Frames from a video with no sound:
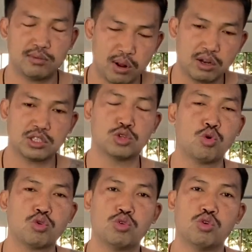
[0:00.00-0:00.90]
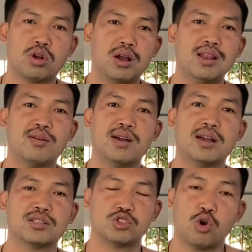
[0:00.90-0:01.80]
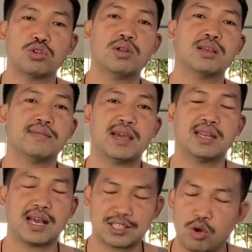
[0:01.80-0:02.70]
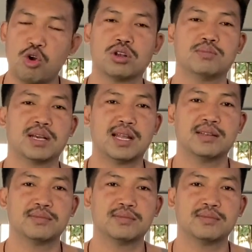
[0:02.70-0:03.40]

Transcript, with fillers: พอเราติดคุกอยู่เขาเรียกว่าโจรอยู่แล้วใช่ไหมนักโทษเหมือนกัน